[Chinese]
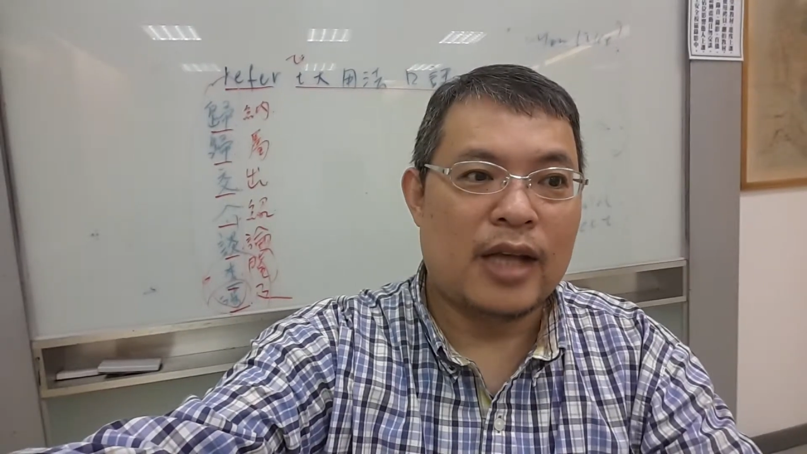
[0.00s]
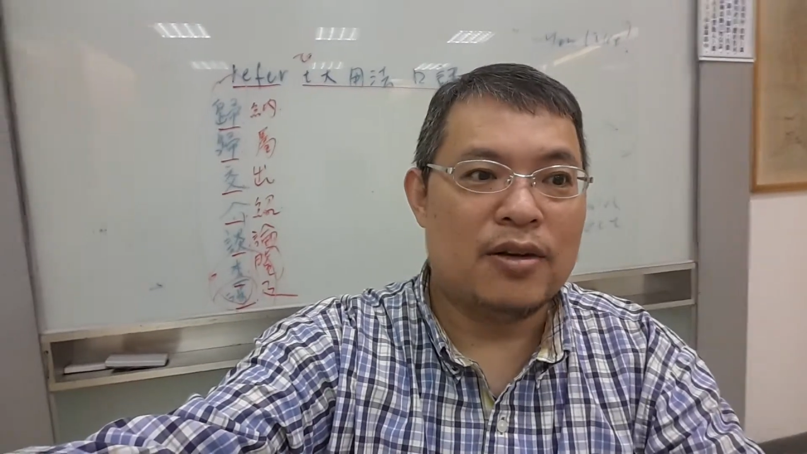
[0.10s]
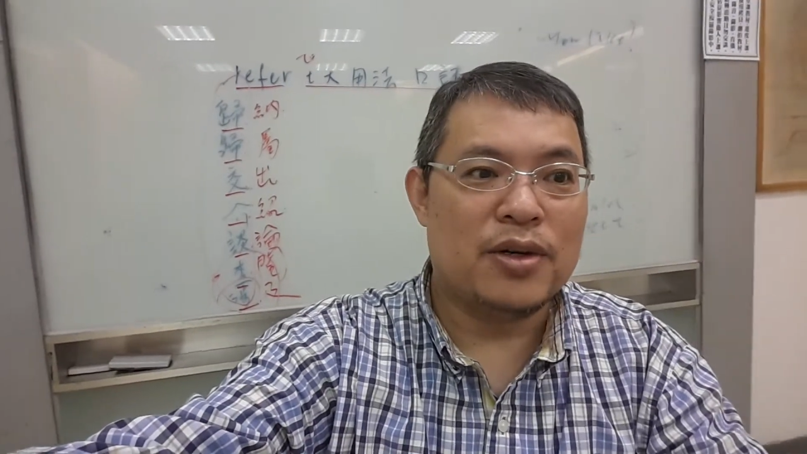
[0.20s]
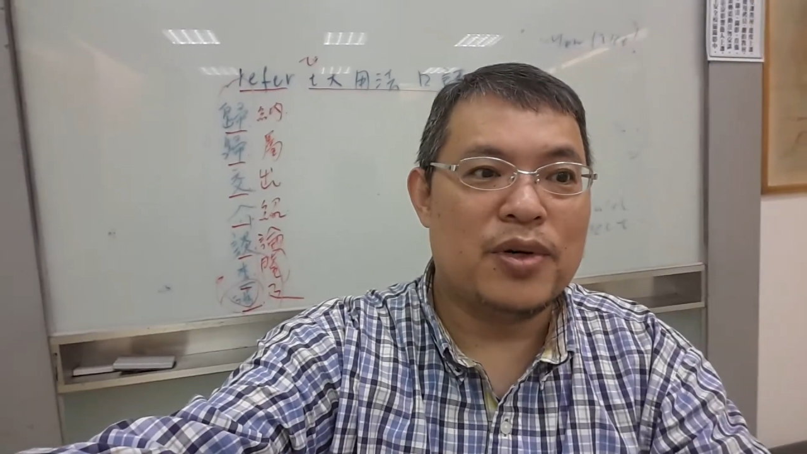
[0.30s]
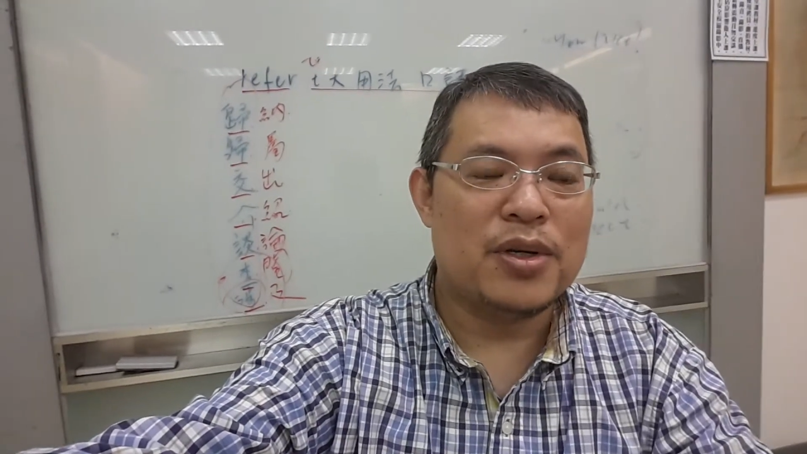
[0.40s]

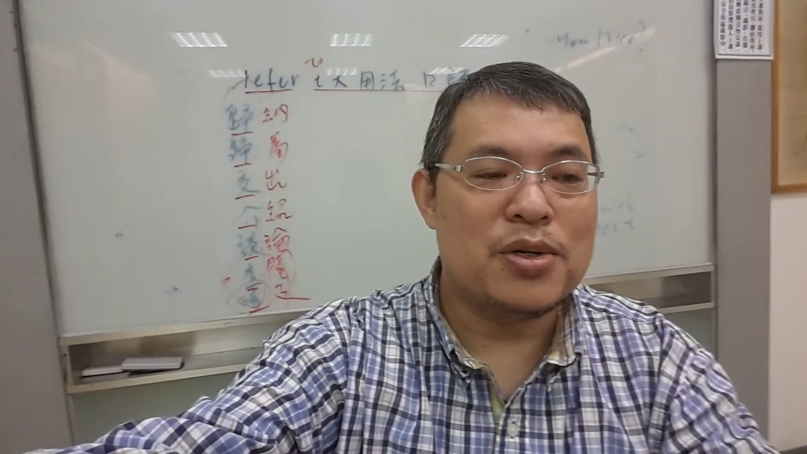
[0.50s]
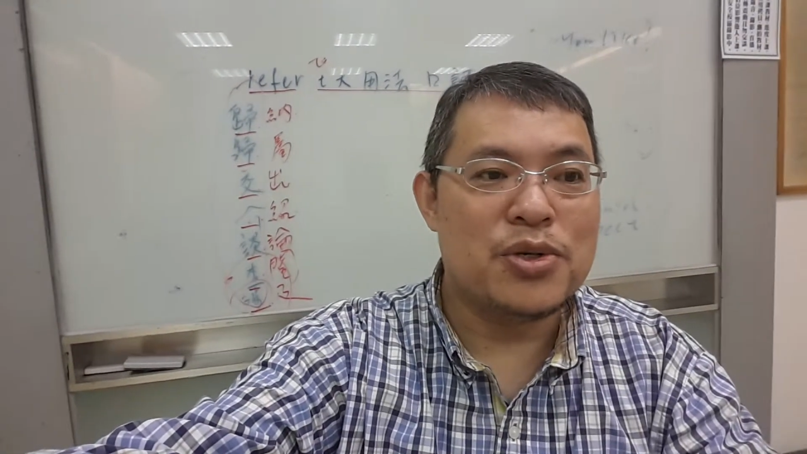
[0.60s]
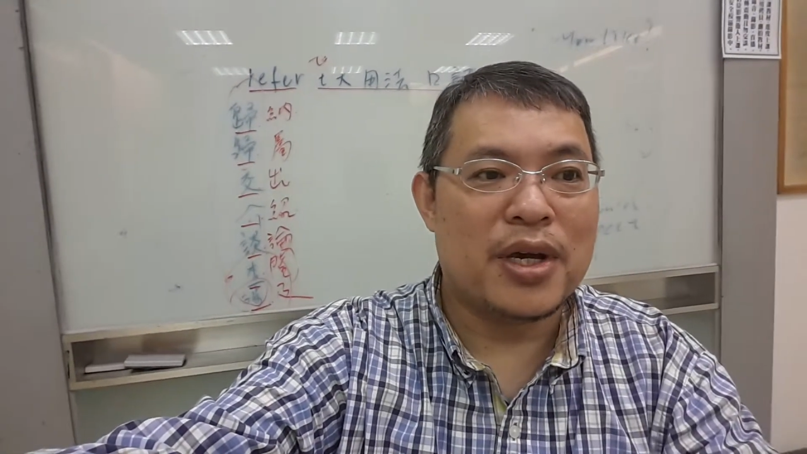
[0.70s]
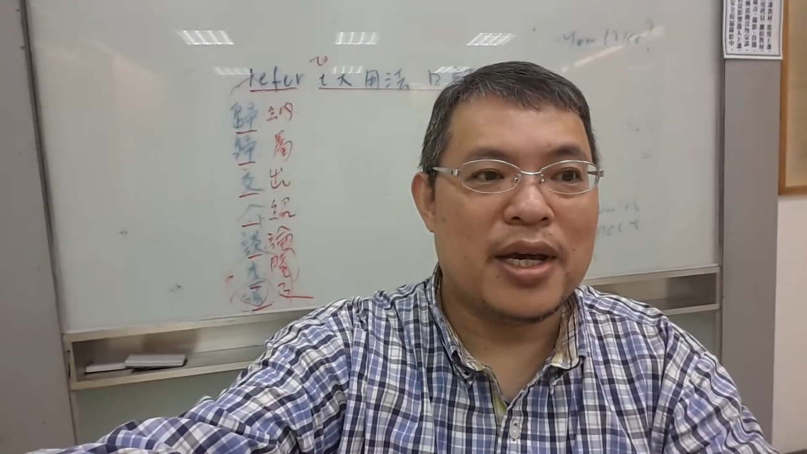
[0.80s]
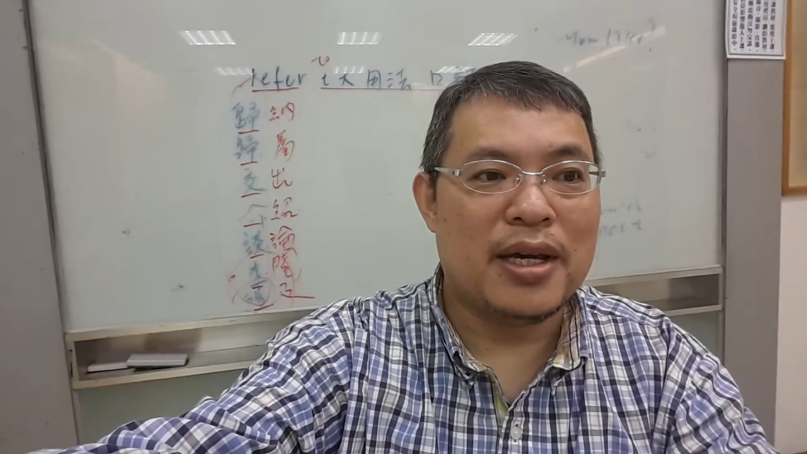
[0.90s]
好，各位同
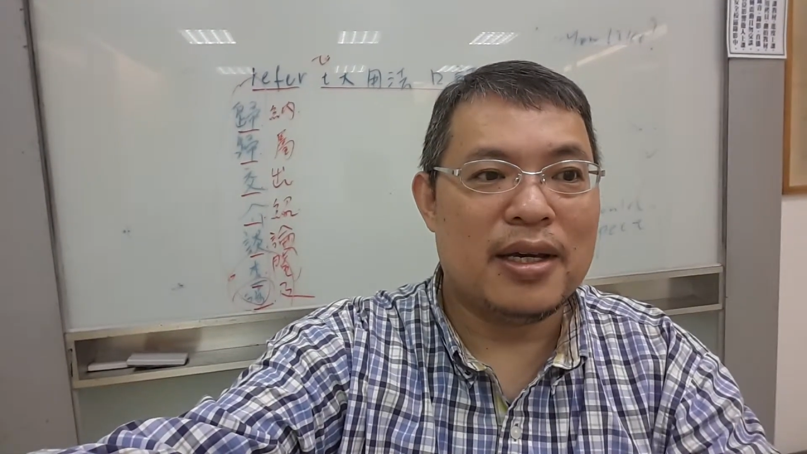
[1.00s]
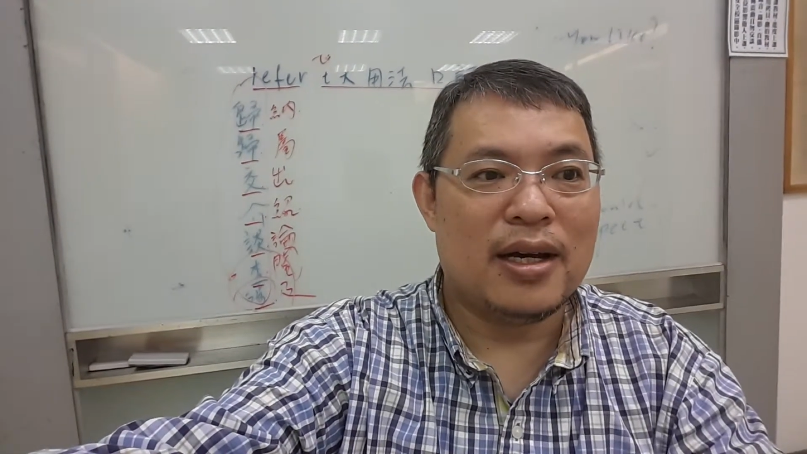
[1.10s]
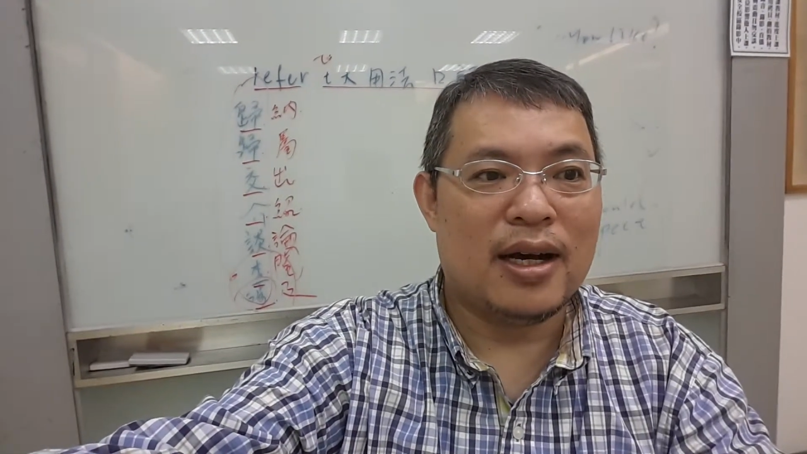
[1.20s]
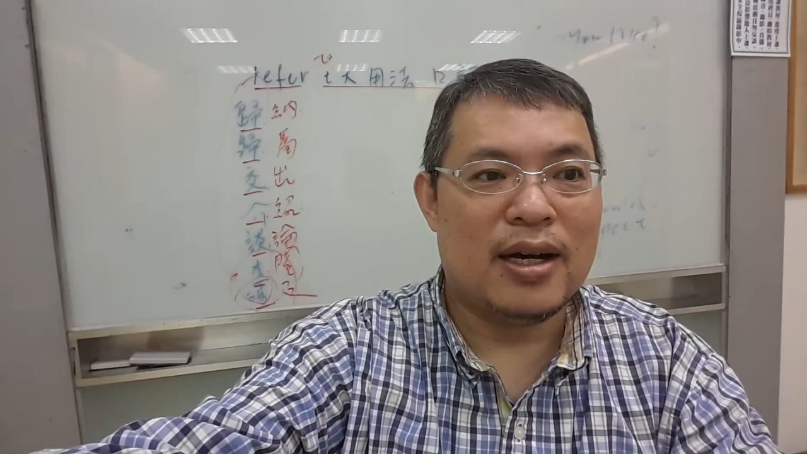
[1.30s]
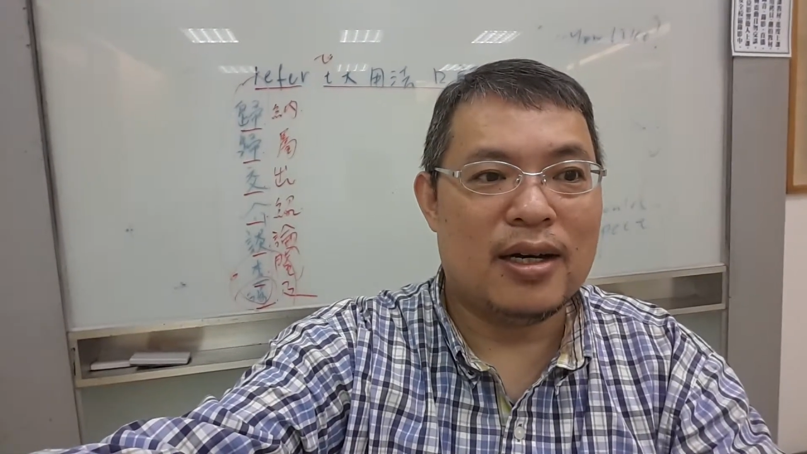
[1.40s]
学
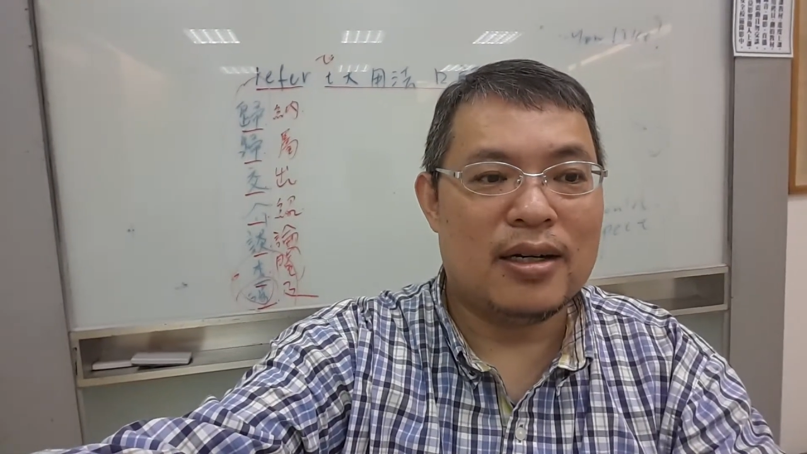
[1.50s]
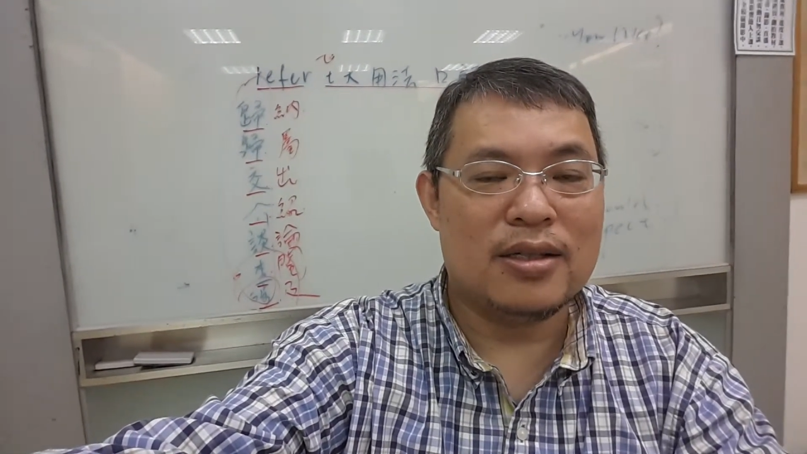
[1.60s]
啊，